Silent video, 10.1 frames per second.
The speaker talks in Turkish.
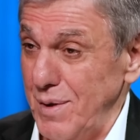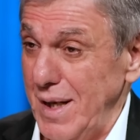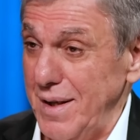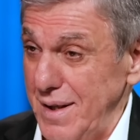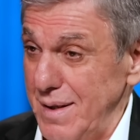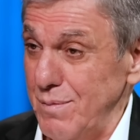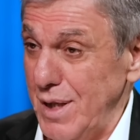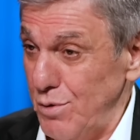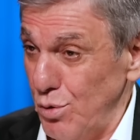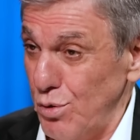bin dediğim
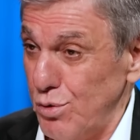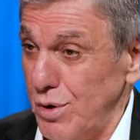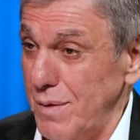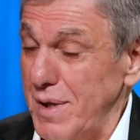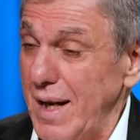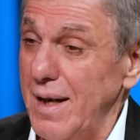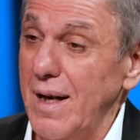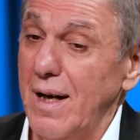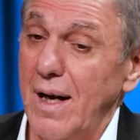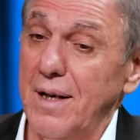732 bin
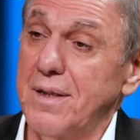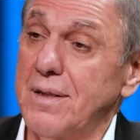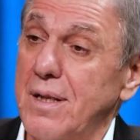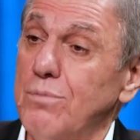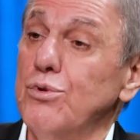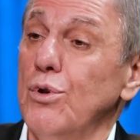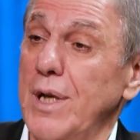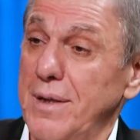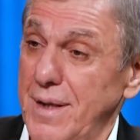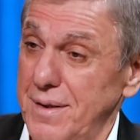artık tabut
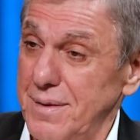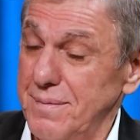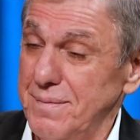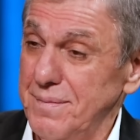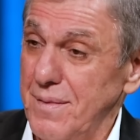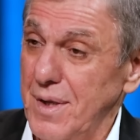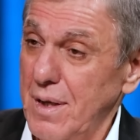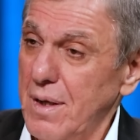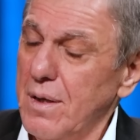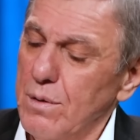olanlar.
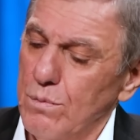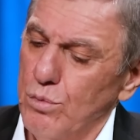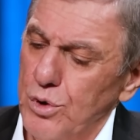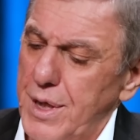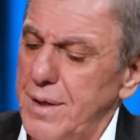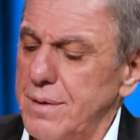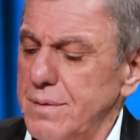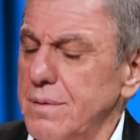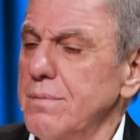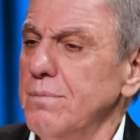Bunları
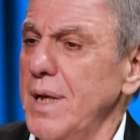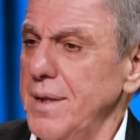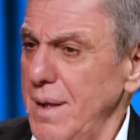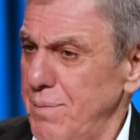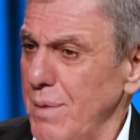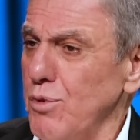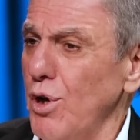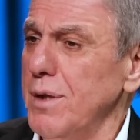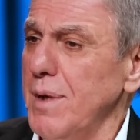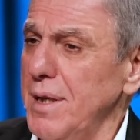ben deprem
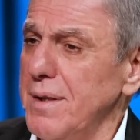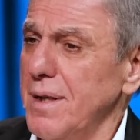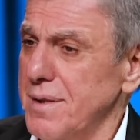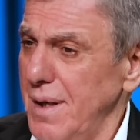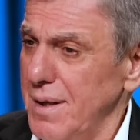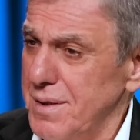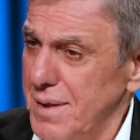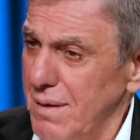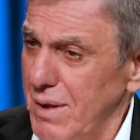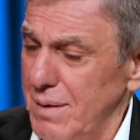yönetmeninin
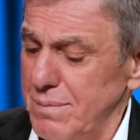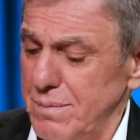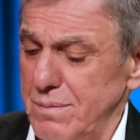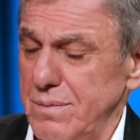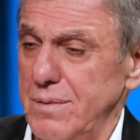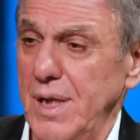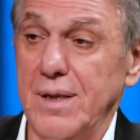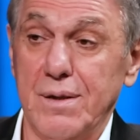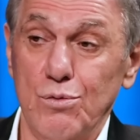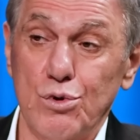hazırlanışında varım.
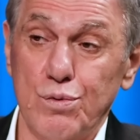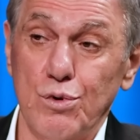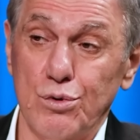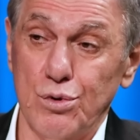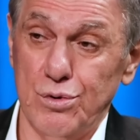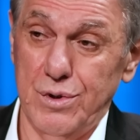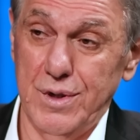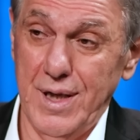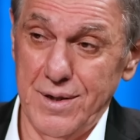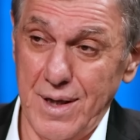İlk 3030
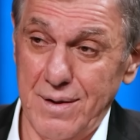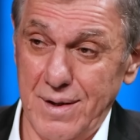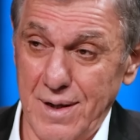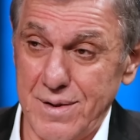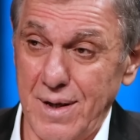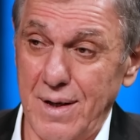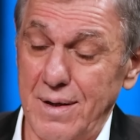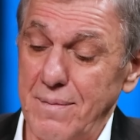değişen yasa